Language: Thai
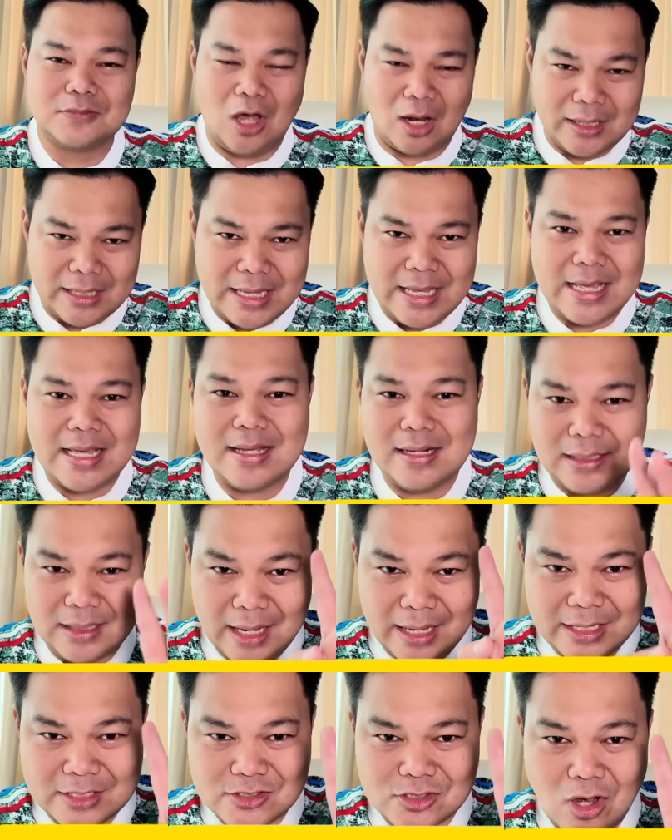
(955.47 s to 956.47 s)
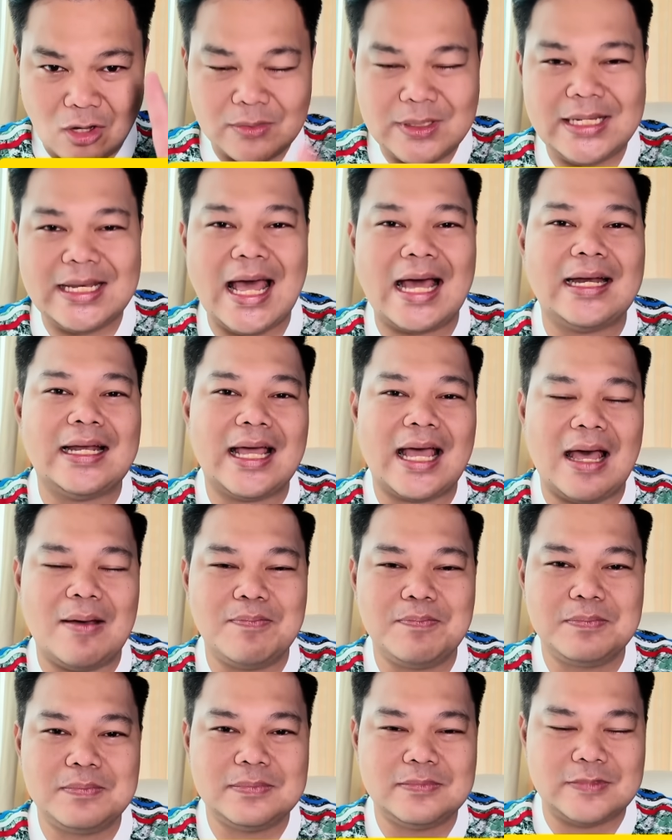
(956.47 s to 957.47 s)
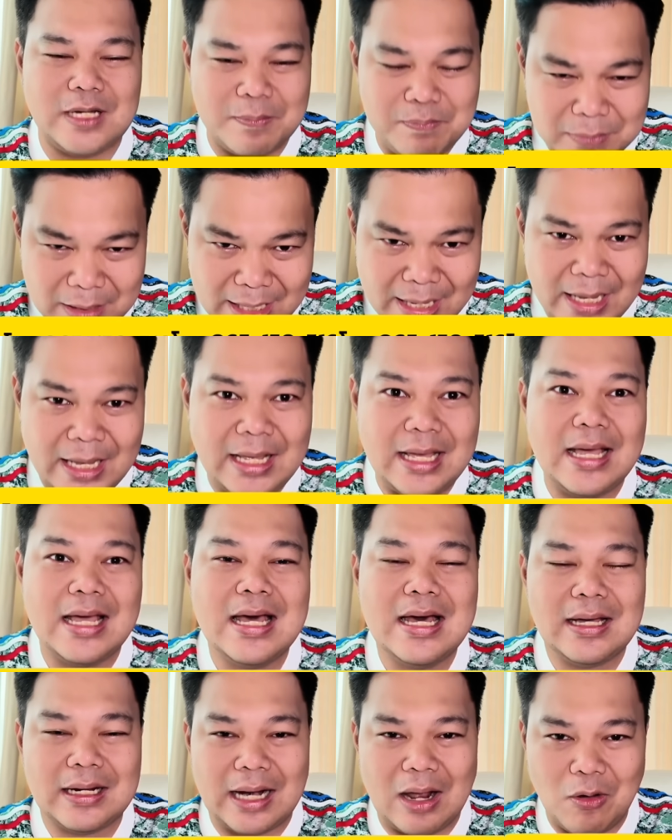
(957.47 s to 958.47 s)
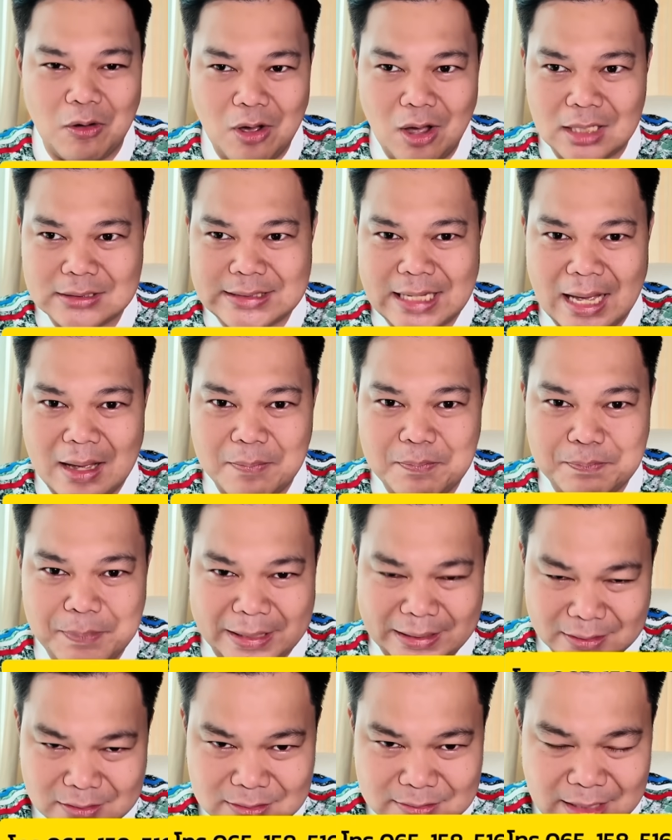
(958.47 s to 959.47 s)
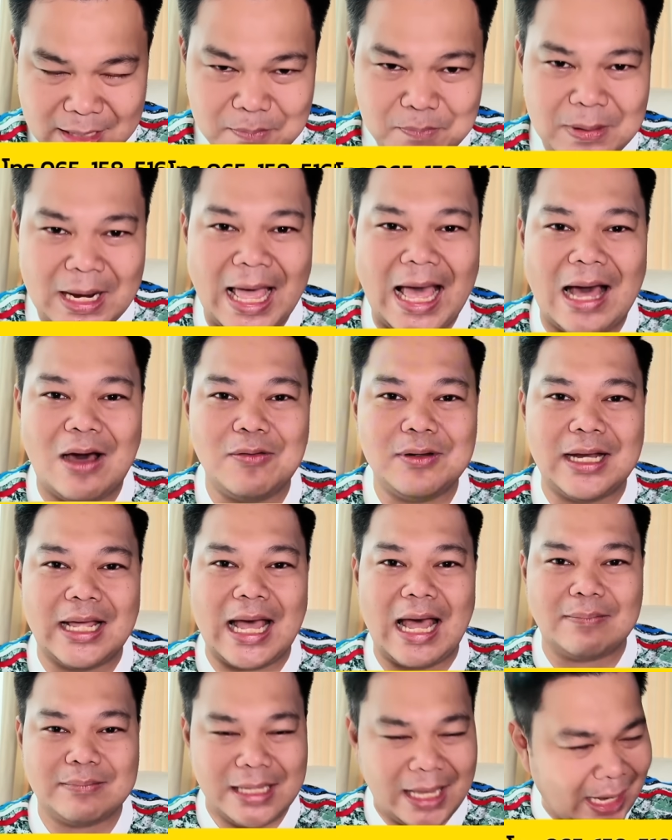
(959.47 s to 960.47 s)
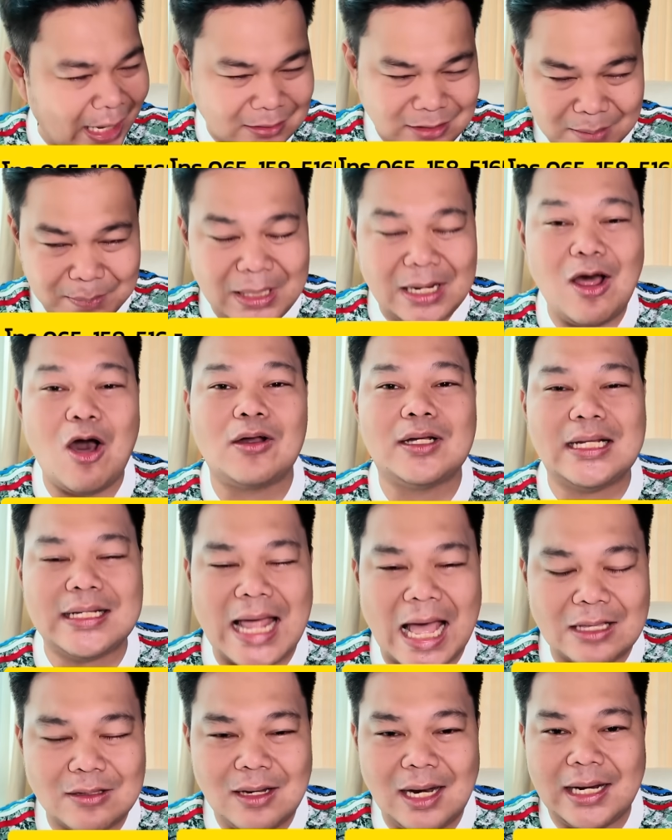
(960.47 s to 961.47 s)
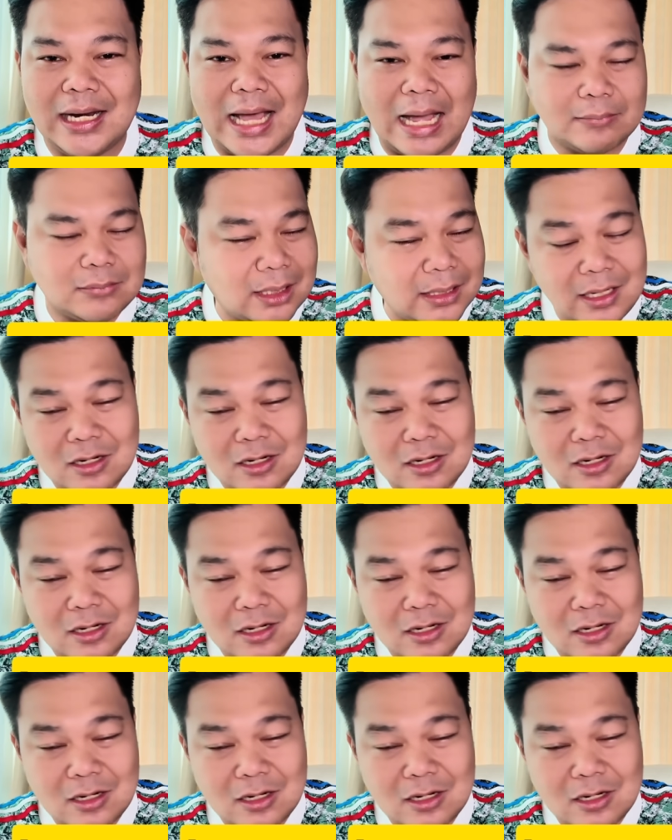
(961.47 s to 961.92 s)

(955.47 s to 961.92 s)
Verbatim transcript: ตอนนี้เหลืออีก2ที่นั่งนะครับทริปนี้เราก็จะปิดทริปแล้วนะครับแต่ยังไงทริปนี้เราออกเดินทางอยู่แล้วนะครับตอน